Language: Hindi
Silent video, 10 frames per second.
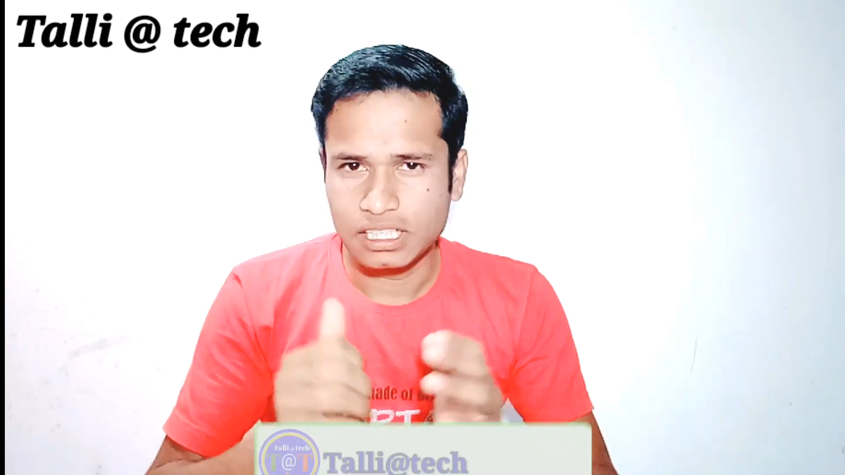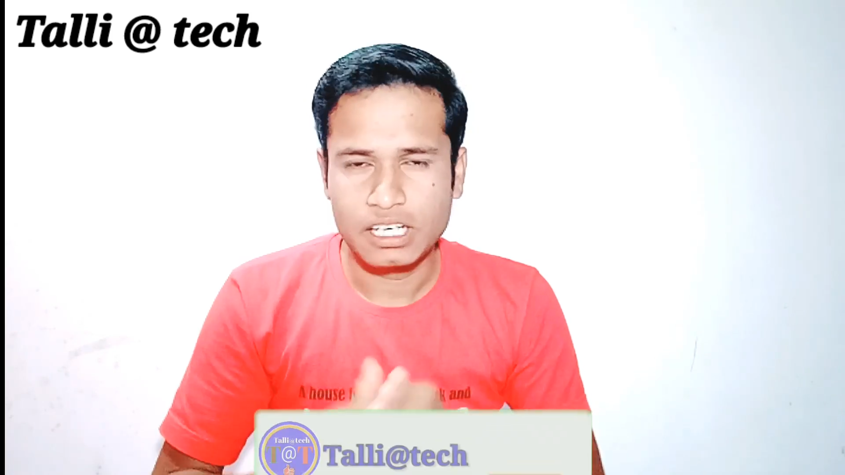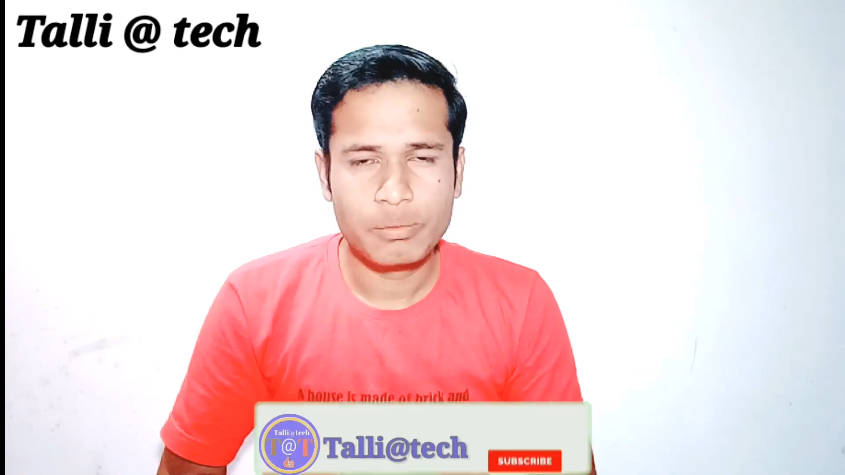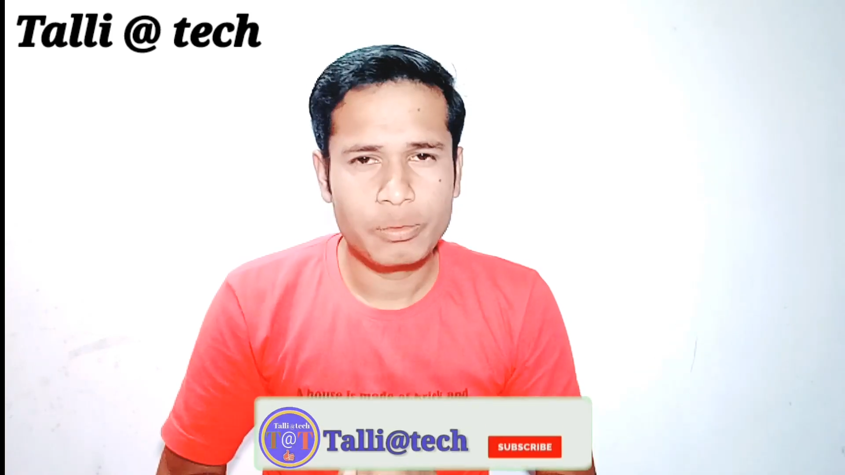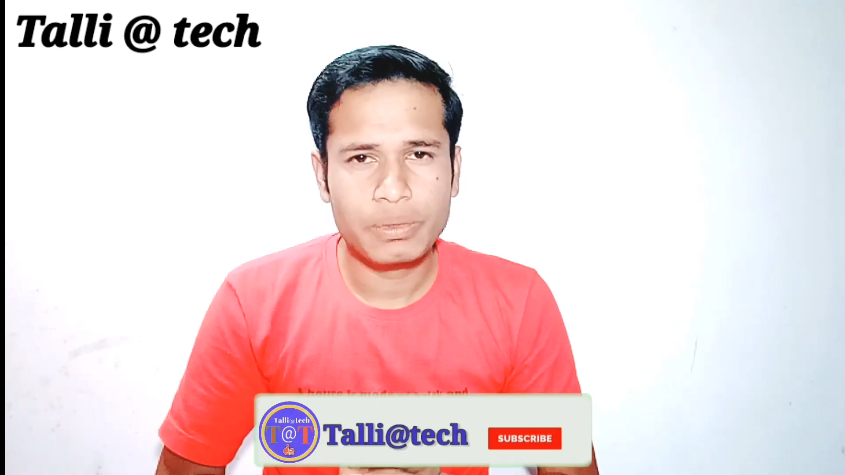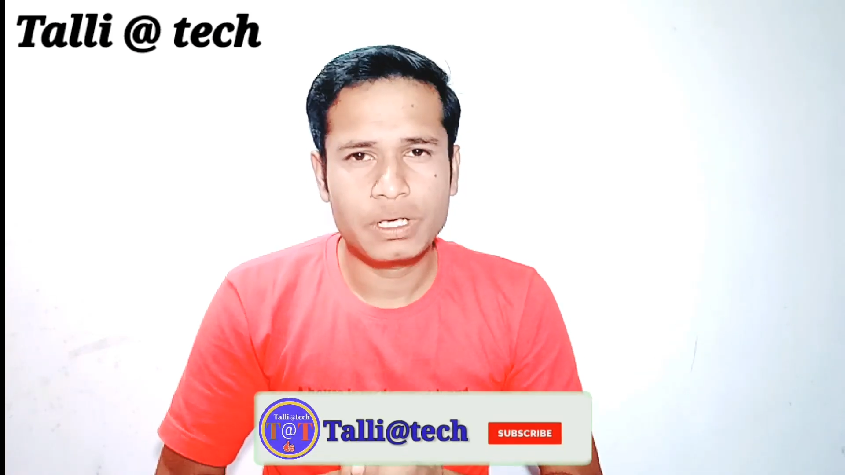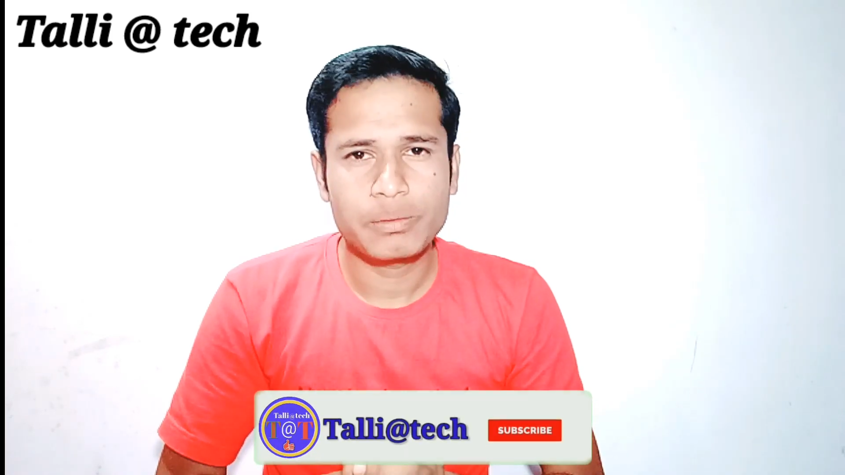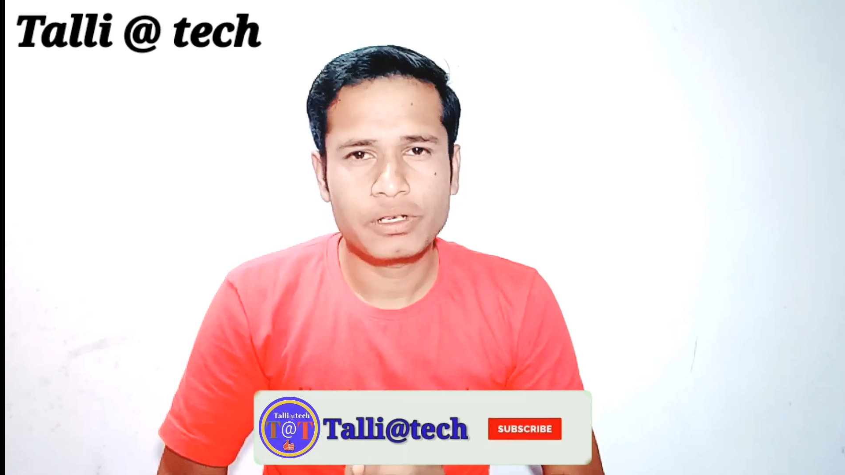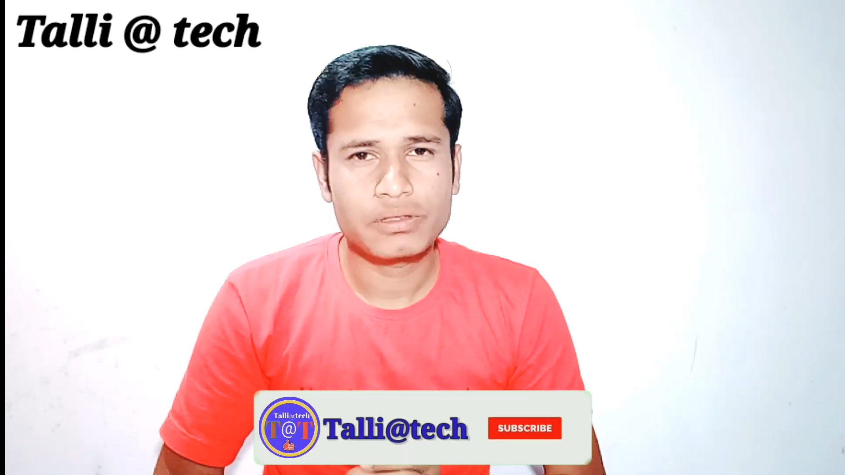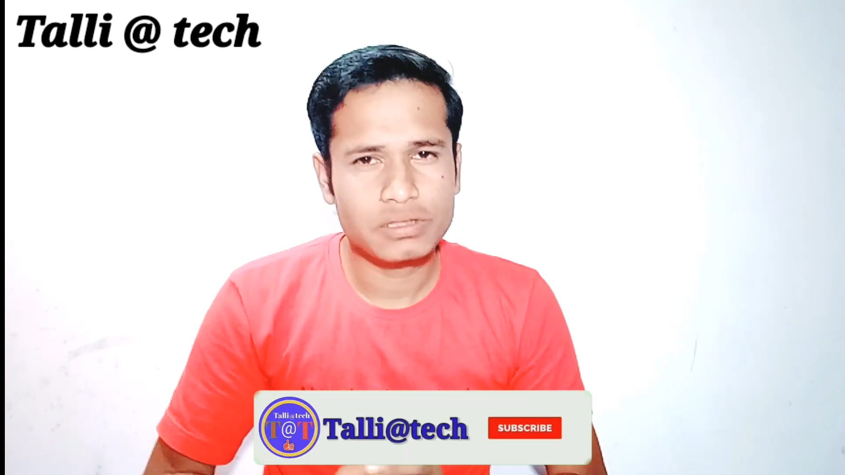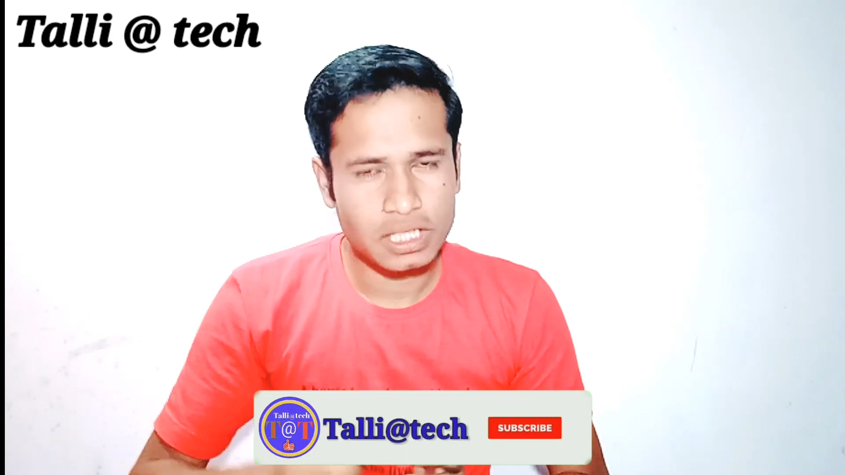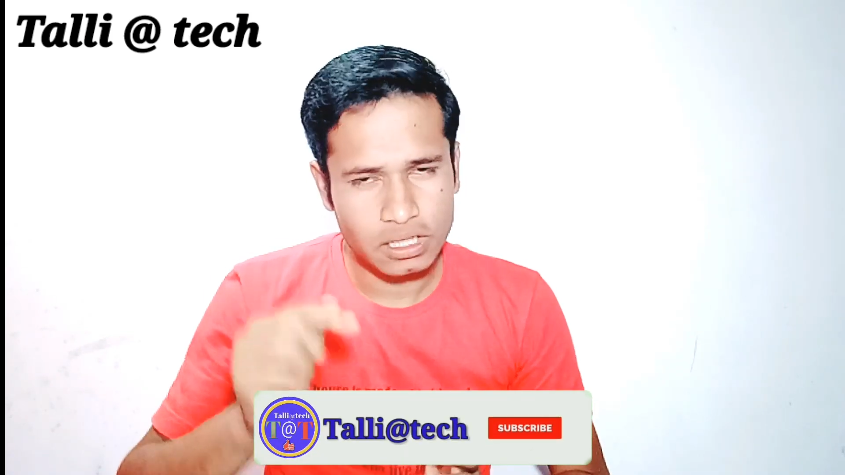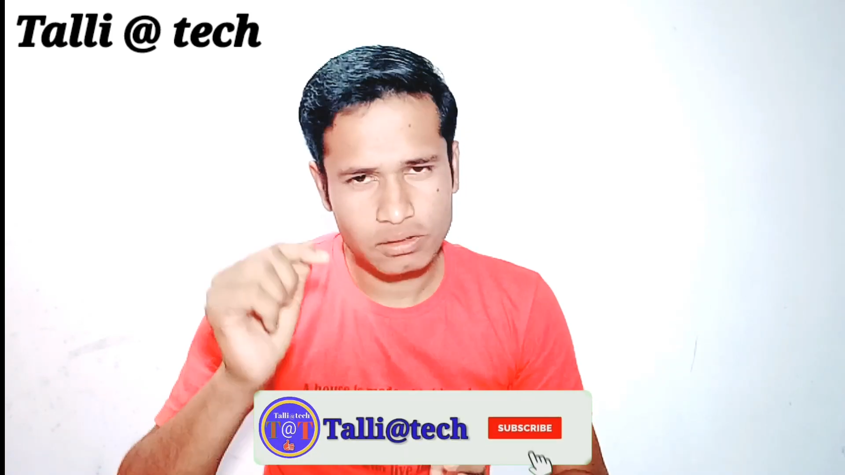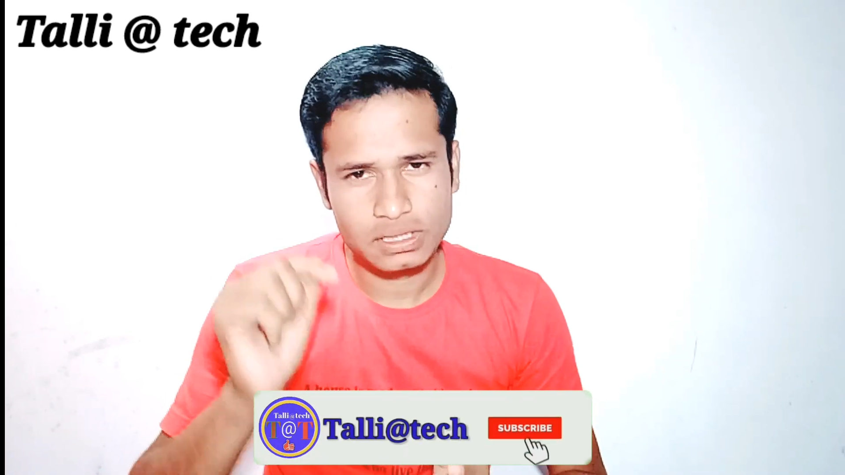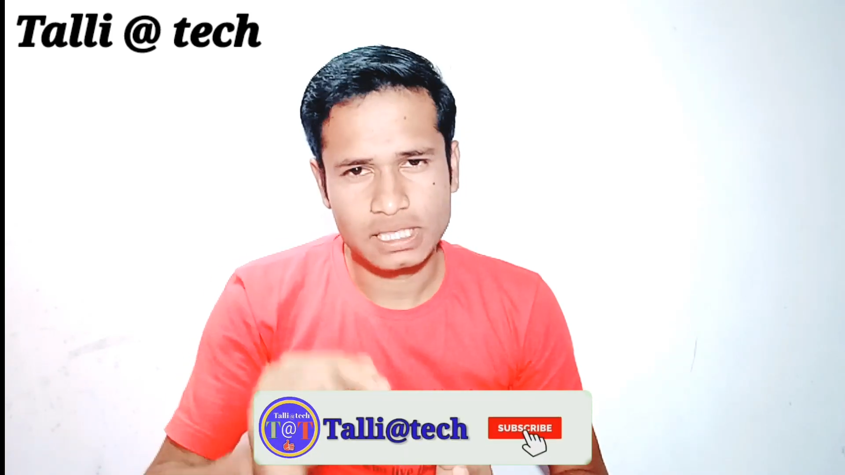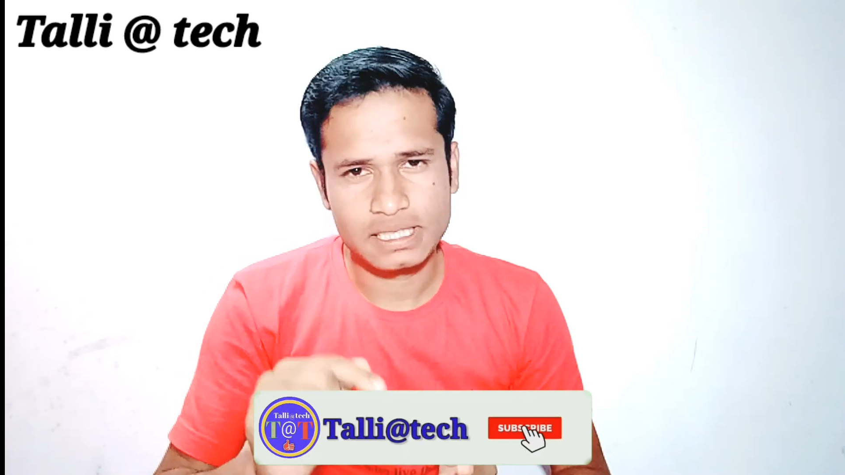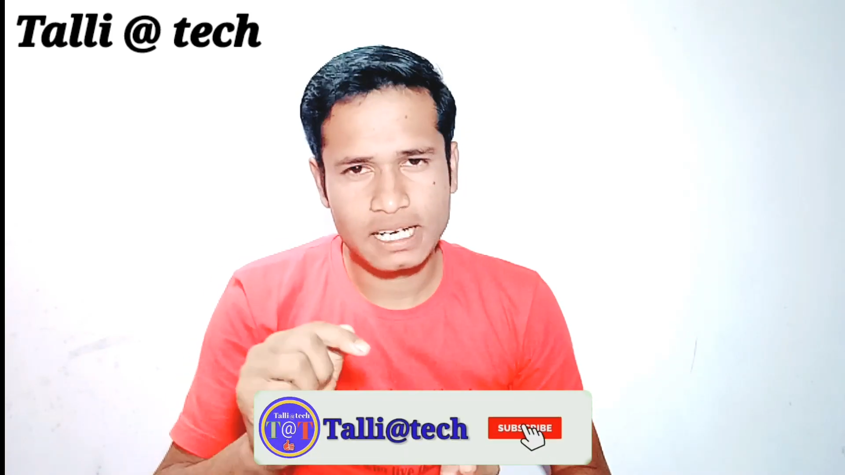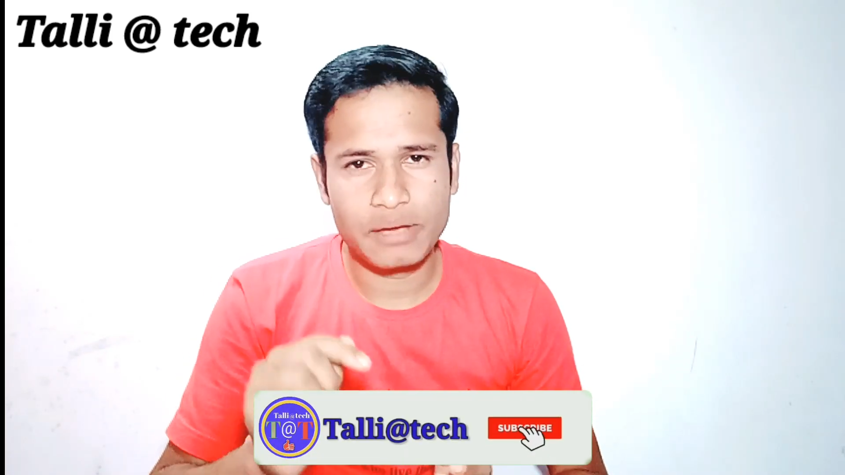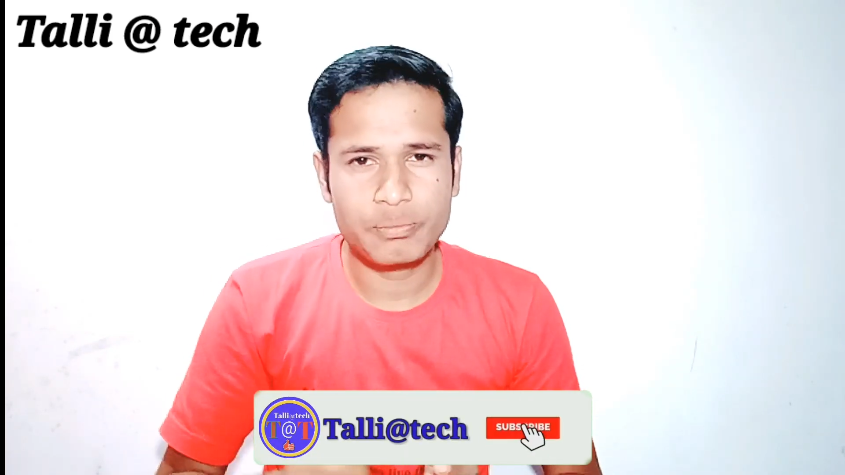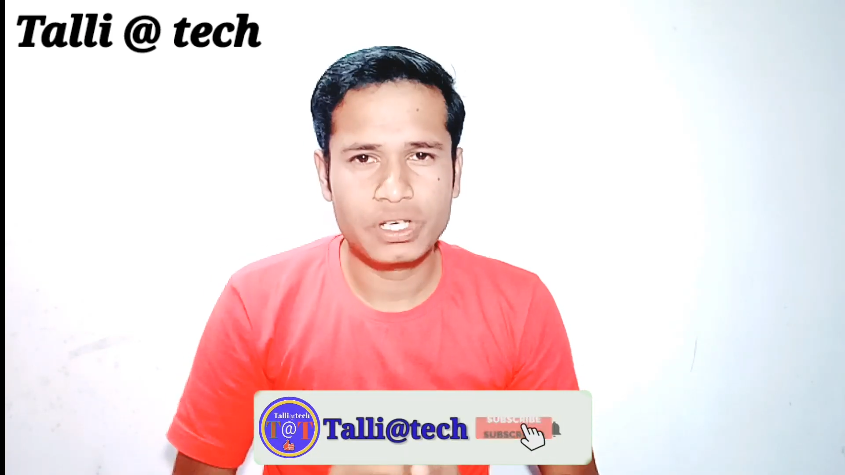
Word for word: चैनल पर पहली बार तो चैनल को सब्सक्राइब